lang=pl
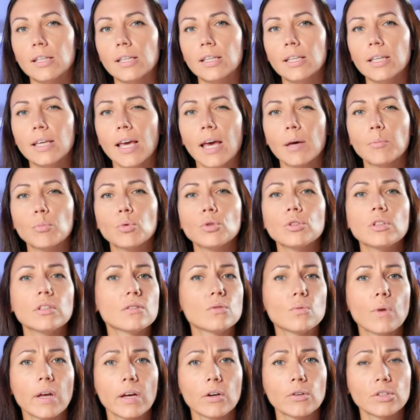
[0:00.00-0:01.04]
i jemu nic
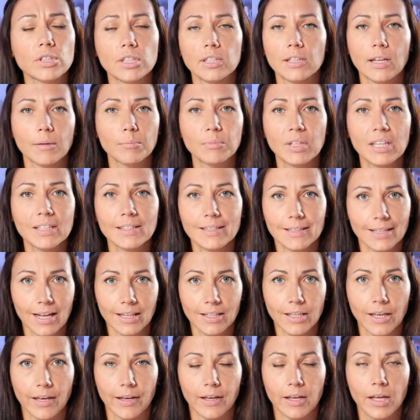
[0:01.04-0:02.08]
złego się tam nie
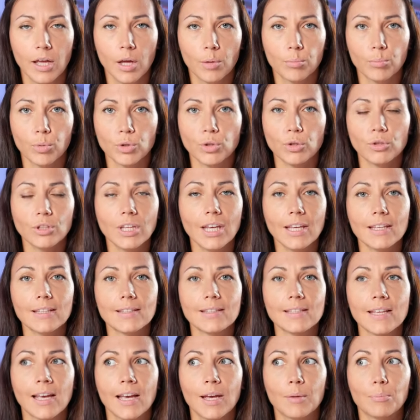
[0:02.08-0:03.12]
stanie, bo to nie
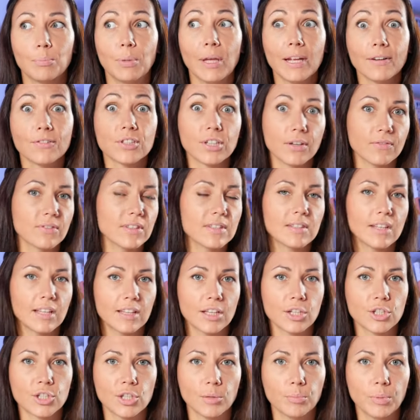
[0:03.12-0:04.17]
jest pierwsza wizyta
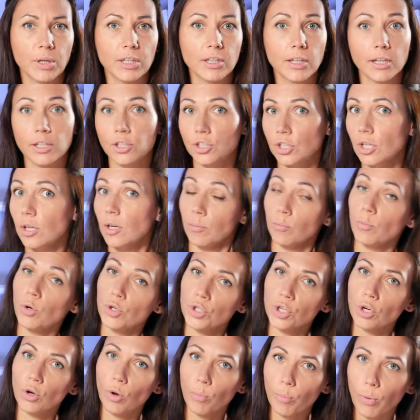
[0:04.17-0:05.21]
na szczepienie, gdzie
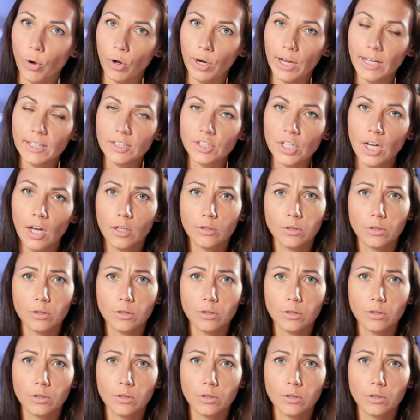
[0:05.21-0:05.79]
może go boleć,